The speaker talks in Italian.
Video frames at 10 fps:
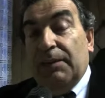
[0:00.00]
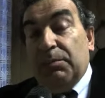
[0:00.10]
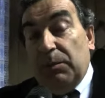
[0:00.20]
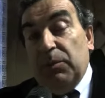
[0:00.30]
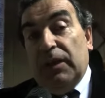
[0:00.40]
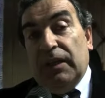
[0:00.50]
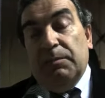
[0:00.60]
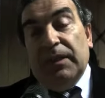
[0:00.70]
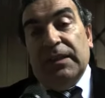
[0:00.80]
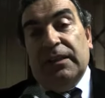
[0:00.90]
è, proprio la
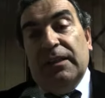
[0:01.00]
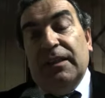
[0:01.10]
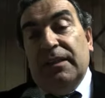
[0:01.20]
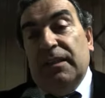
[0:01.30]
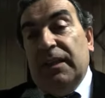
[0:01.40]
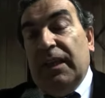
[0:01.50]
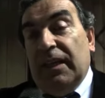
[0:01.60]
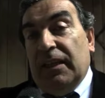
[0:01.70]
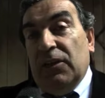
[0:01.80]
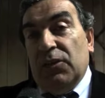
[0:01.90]
ripresa del
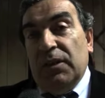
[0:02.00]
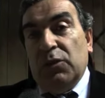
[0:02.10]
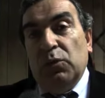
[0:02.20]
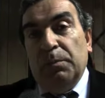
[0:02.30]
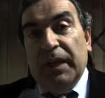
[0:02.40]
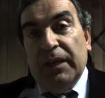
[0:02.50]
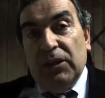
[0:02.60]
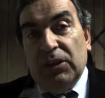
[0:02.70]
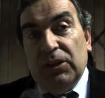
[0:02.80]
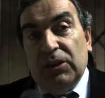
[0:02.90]
desiderio sia sul
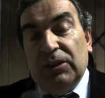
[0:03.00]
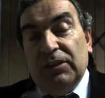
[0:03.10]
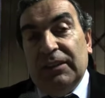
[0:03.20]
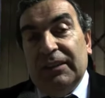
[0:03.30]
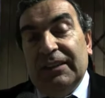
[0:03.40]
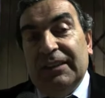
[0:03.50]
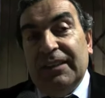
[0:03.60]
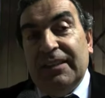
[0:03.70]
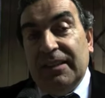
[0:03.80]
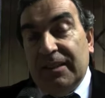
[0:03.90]
piano
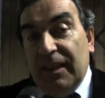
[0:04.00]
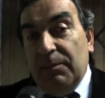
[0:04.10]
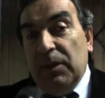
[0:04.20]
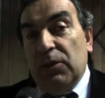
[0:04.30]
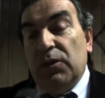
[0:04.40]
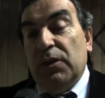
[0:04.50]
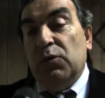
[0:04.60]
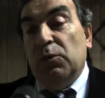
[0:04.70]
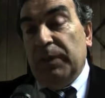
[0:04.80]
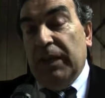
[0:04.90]
eh, sistemico sia
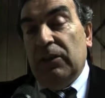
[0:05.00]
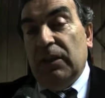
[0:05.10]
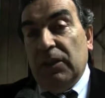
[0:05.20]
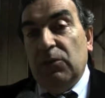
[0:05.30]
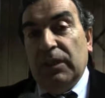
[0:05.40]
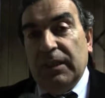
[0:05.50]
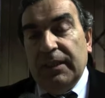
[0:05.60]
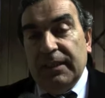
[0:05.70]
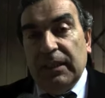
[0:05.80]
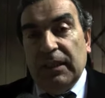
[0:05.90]
sul piano addirittura dei
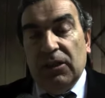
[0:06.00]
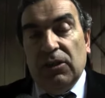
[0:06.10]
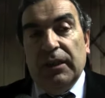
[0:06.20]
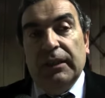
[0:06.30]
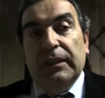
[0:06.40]
singoli.